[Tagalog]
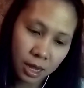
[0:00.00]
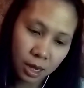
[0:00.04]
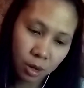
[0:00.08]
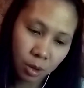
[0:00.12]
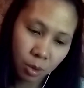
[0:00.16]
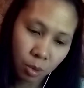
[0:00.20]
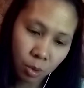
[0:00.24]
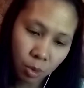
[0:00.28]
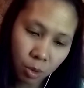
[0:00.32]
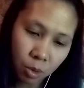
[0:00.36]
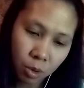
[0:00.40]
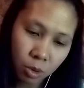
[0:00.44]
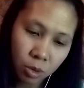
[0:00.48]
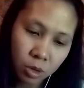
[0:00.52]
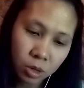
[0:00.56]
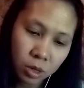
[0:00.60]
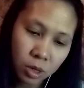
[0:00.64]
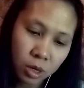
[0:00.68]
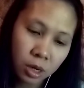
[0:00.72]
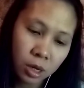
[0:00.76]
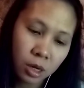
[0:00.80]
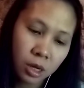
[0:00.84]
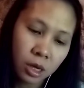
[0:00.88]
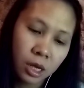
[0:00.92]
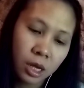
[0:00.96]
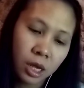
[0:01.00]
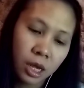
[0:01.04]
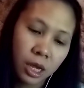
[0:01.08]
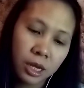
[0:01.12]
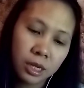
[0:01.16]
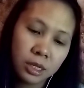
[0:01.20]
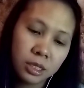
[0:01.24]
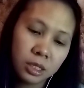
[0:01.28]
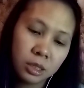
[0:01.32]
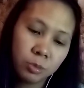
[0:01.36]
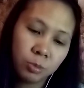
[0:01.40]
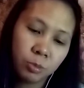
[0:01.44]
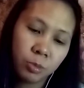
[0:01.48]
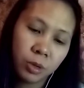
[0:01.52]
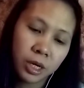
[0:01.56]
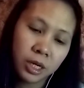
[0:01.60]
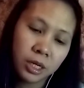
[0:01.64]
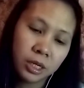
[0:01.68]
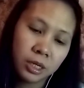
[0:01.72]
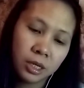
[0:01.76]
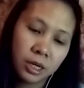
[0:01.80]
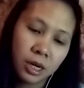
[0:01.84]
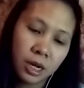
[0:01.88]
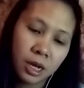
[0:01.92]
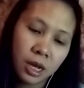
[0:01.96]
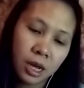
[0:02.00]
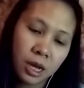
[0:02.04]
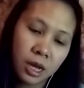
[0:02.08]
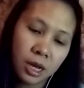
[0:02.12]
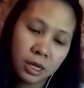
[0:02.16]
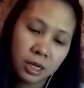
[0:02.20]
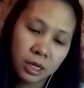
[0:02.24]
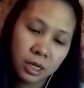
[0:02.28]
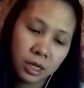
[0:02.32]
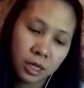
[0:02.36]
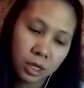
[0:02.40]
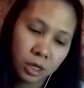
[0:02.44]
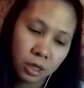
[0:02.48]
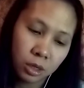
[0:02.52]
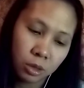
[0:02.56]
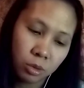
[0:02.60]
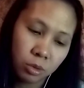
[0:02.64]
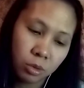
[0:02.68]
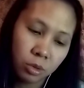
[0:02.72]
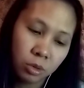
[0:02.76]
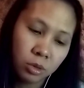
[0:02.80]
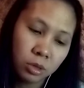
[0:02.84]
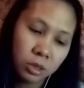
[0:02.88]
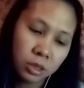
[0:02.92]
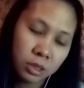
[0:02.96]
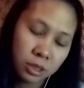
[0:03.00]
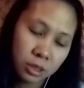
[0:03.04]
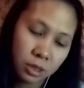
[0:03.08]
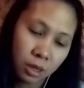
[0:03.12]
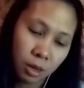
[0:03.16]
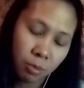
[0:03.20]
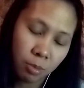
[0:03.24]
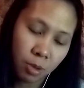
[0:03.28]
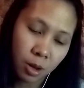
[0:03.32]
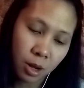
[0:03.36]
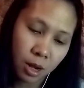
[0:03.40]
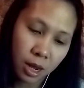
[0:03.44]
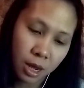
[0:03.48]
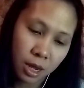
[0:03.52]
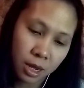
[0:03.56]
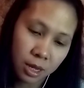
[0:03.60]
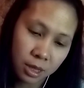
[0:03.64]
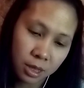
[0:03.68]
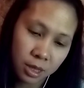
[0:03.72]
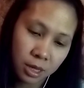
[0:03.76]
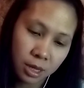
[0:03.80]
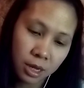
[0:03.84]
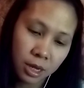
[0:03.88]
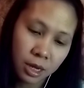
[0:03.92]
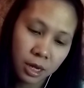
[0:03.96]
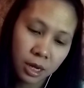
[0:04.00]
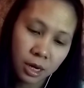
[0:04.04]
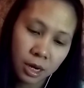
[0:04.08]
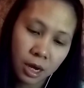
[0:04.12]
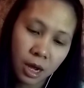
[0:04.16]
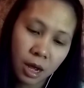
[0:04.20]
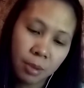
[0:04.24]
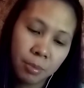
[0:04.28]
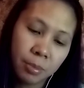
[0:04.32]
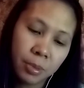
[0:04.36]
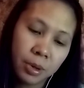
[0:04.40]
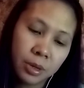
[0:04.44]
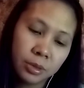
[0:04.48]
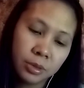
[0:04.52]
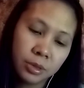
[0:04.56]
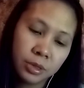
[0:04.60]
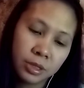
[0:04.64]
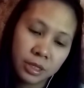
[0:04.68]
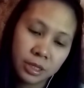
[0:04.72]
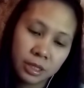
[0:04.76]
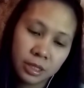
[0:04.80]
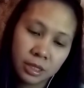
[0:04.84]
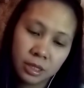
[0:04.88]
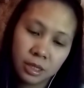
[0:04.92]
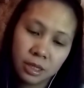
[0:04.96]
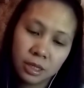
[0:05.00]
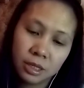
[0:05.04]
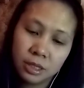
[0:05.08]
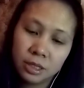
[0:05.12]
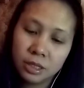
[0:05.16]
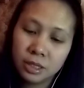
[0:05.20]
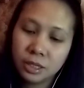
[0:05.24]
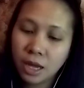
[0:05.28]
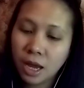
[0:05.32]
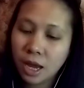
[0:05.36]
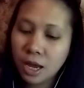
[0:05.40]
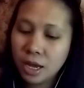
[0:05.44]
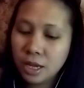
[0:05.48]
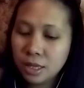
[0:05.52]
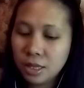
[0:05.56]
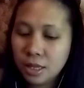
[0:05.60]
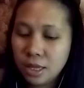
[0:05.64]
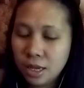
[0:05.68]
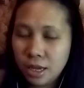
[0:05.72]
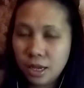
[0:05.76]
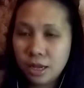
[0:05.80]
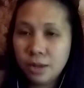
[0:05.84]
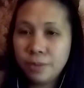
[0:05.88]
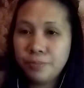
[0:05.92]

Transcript: kung expired na ang iyong civil ID, ikama o residence ID.